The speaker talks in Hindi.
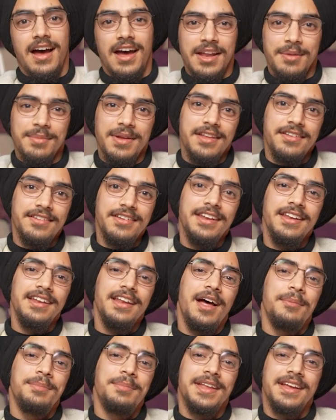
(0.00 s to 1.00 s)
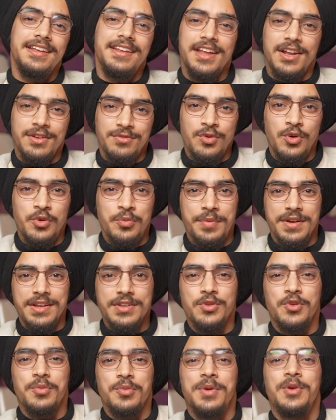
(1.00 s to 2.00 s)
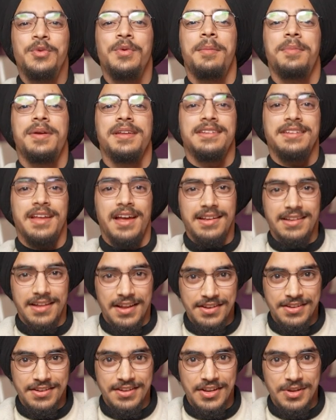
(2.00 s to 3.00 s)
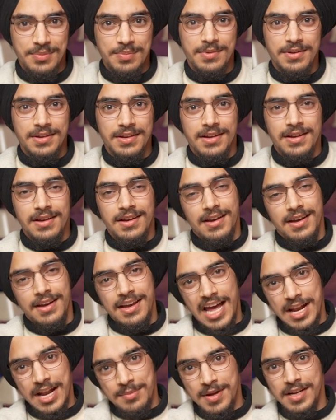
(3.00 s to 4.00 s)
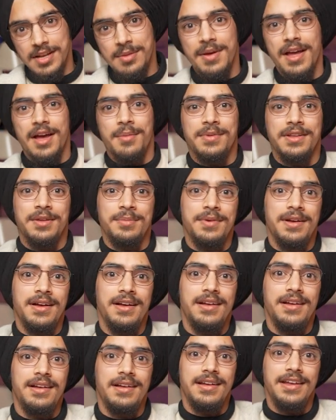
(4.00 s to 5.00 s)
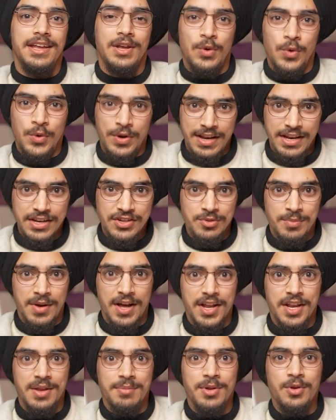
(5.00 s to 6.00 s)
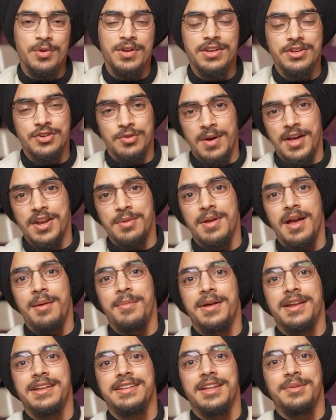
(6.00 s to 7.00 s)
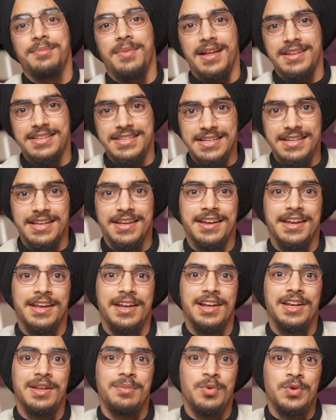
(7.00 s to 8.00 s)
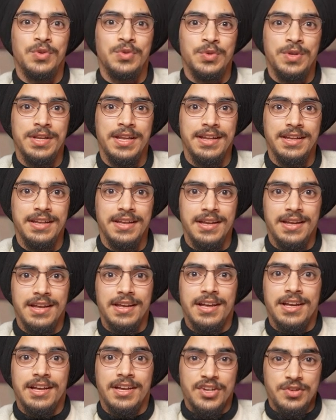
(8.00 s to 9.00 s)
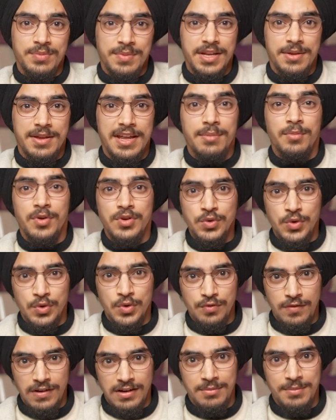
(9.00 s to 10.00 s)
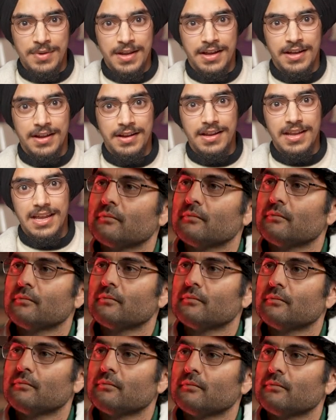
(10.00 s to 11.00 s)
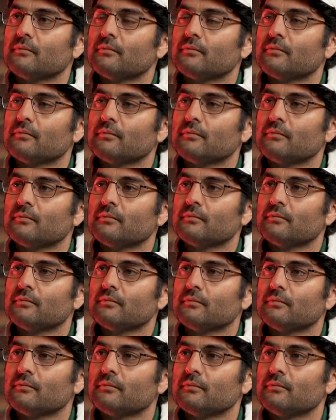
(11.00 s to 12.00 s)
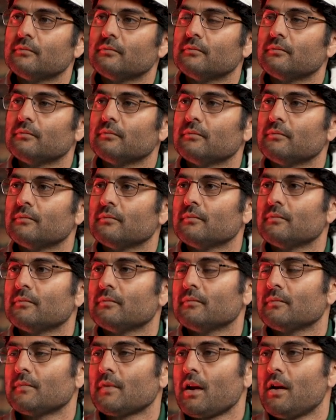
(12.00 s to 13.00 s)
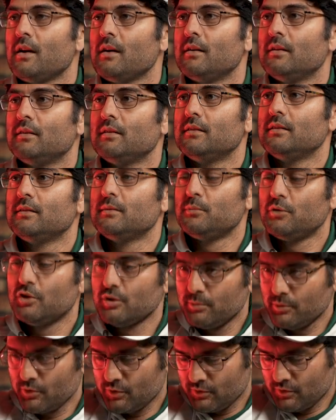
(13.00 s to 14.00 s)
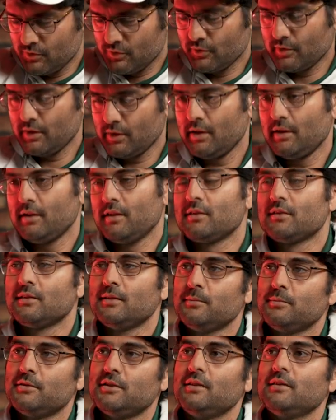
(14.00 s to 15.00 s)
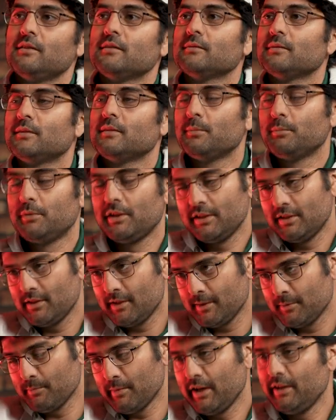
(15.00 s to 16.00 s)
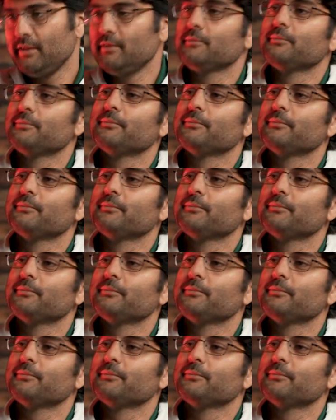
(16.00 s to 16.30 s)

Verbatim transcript: आदम नाजरीन आप देख रहे हैं अनफोल्ड प्रेस और मैं हूं आपके साथ अर्शदीप खैर मकदम है आप सबका एक और नए शुमारे में और इस शुमारे में हमारे साथ बातचीत करने के लिए मौजूद हैं कश्मीर के एक मशहूर फिल्म मेकर इमार क्लिक्स तो सर खैर मकदम है आपका हमारे शुमारे में बहुत बहुत शुक्रिया अर्शदीप जी द प्लेजर इज़ माइन